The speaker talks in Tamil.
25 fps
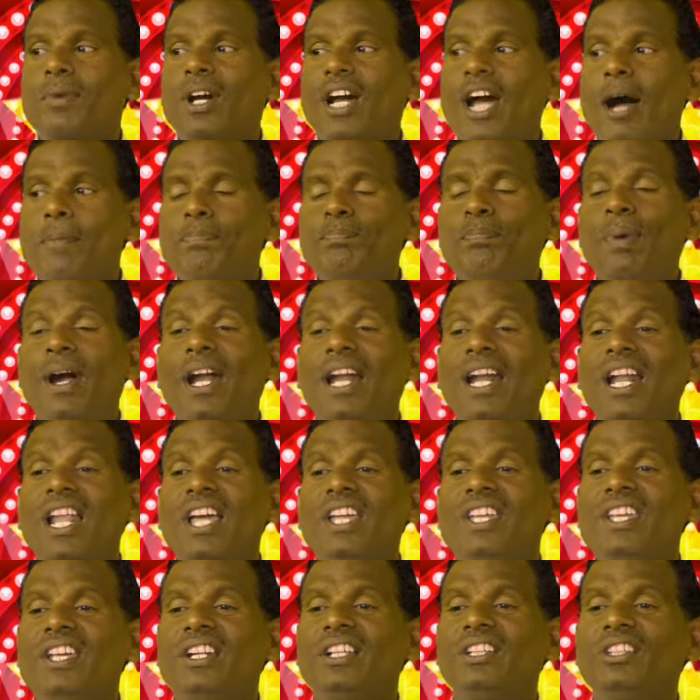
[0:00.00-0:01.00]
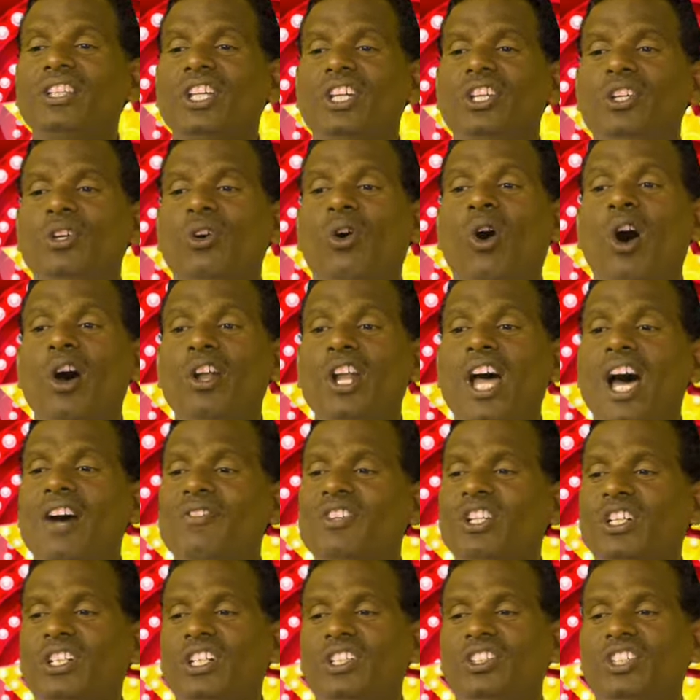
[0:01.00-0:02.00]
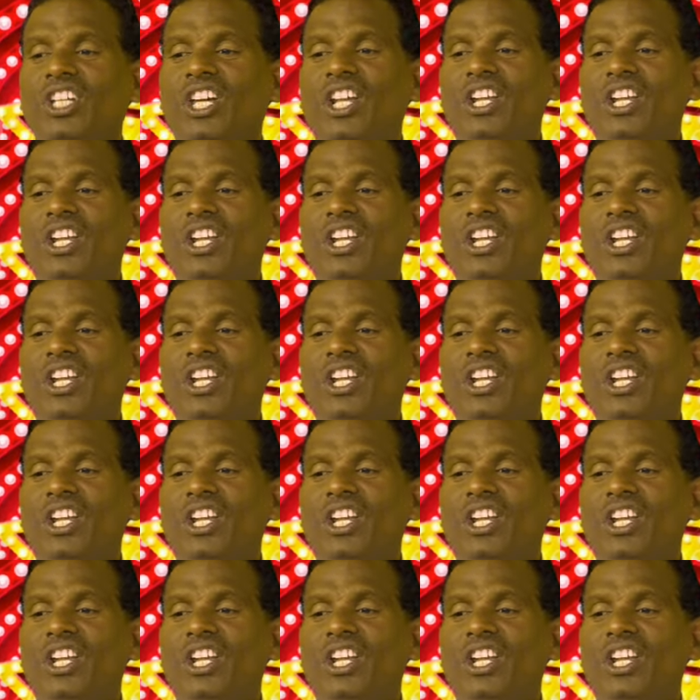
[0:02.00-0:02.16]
கப்பலில் இருந்த யோனாவுக்கு